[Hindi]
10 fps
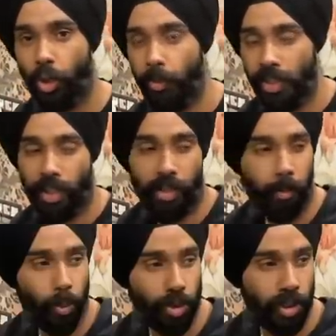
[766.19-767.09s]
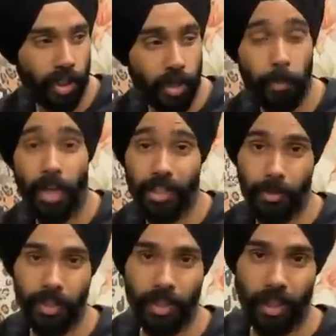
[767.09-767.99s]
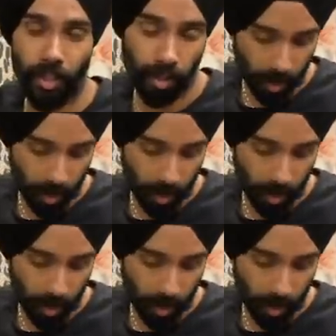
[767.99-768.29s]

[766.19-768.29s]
तो अभी जा रहे हैं हम पूछने के लिए पाँच बजे जाना था